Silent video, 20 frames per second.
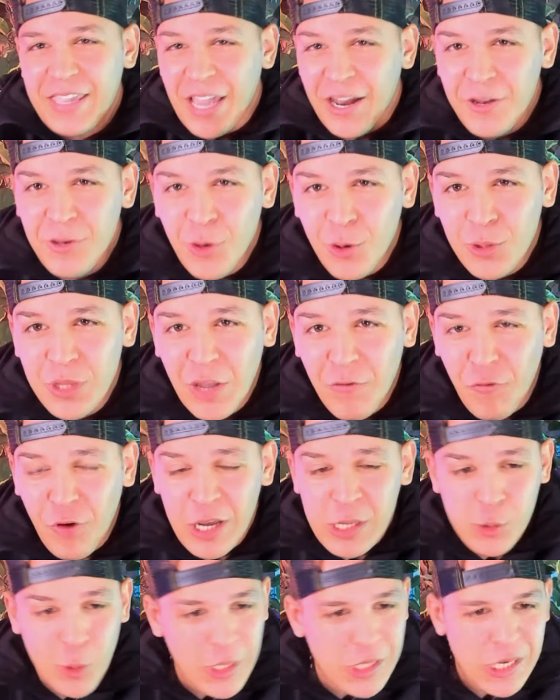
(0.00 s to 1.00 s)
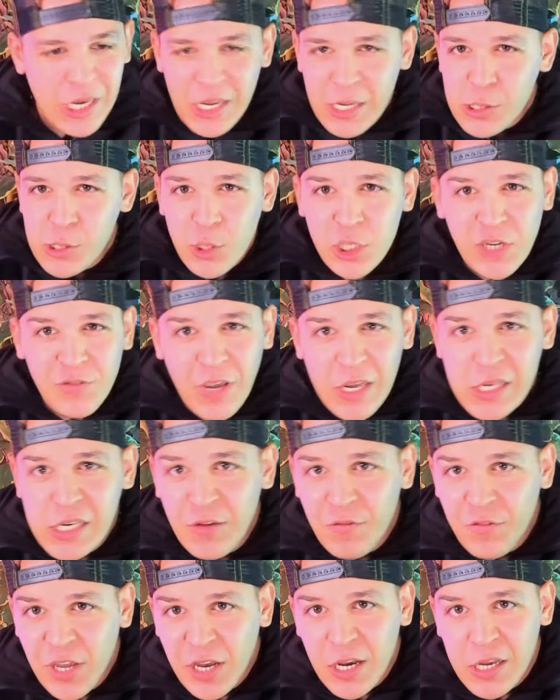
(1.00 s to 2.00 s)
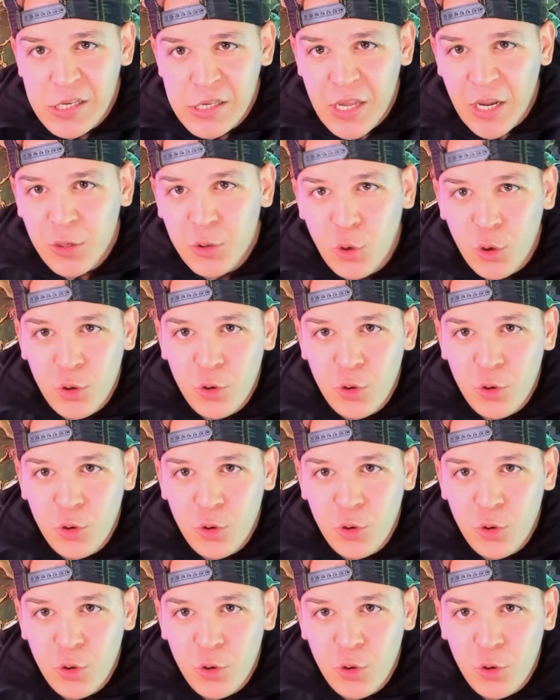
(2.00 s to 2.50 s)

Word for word: qu'à Lyon, des fois ils ont essayé de se diversifier les snacks de